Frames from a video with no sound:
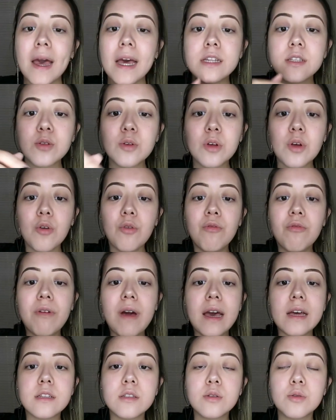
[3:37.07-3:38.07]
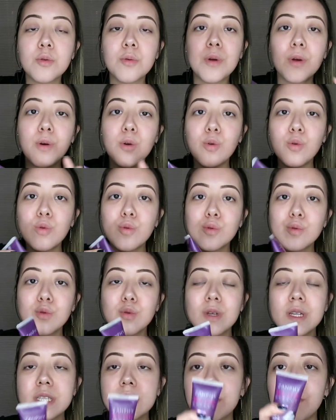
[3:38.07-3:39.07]
passo que eu faço, eu
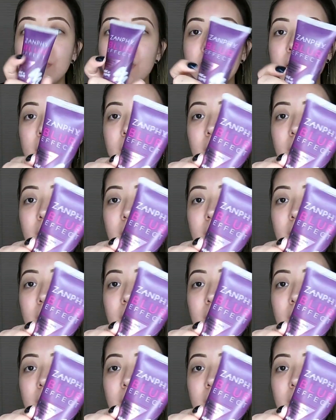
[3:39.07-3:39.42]
uso esse Blur